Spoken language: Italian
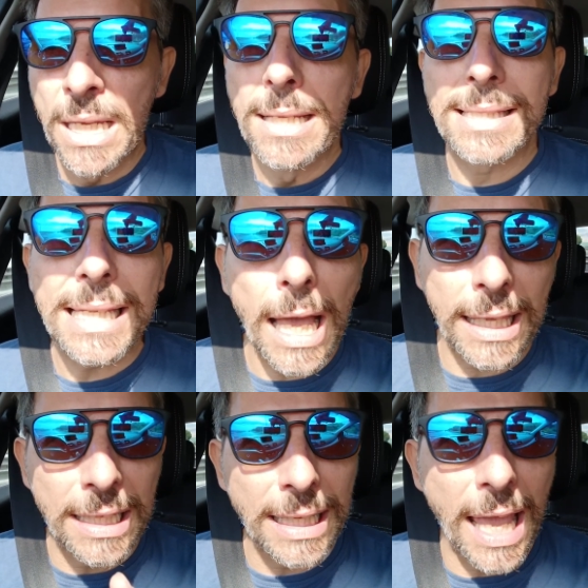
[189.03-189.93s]
sia
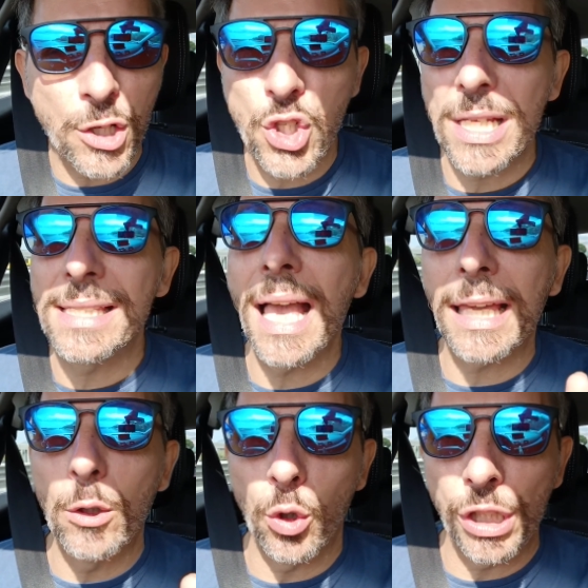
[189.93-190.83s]
che riesce sia
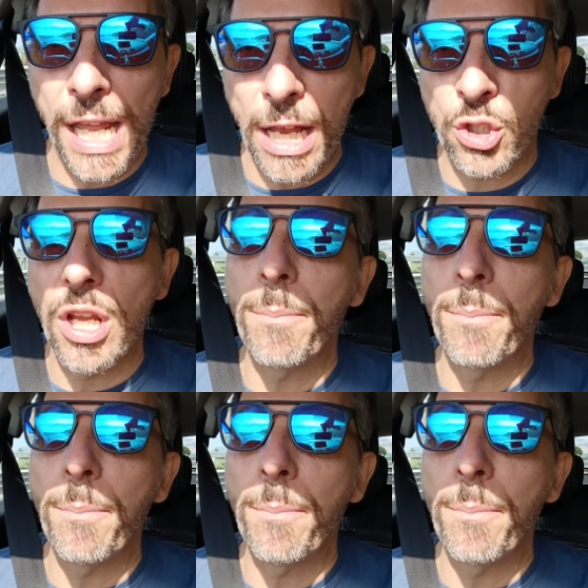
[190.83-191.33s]
che non riesce,